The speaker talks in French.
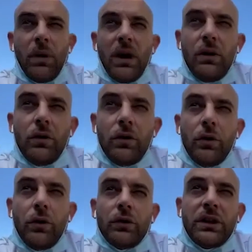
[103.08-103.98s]
bah,
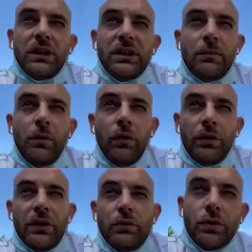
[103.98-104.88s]
euh, techniquement, on
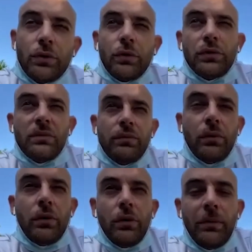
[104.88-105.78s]
est tous recrutés
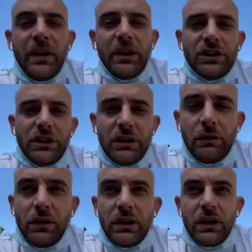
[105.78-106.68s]
pour euh, manager et
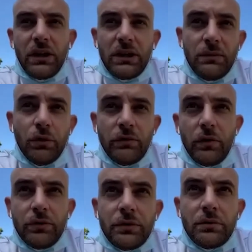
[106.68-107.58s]
encadrer l'équipe de
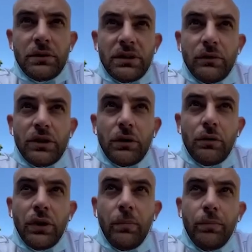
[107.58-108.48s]
France. Ça veut dire
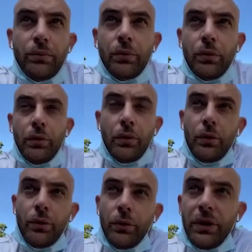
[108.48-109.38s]
qu'il n'y a, plus,
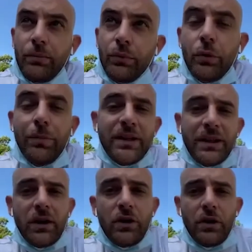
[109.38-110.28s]
euh, a plus de
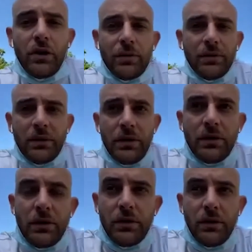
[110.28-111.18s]
bannière club.
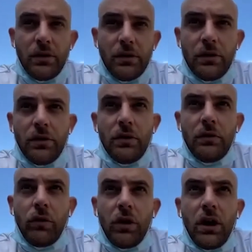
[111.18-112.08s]

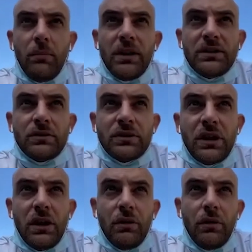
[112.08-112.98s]
voilà, là-bas, ce
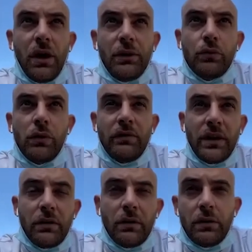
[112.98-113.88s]
sera à nous,
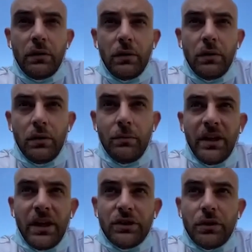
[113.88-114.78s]
avec le
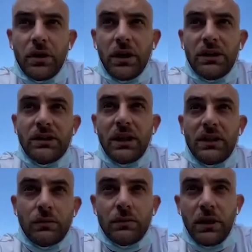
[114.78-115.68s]
manager et la
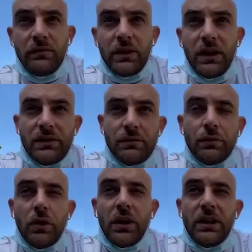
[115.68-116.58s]
direction de la
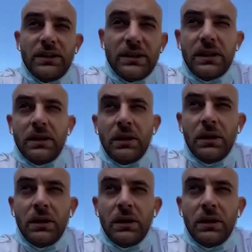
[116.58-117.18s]
fédération, d'organiser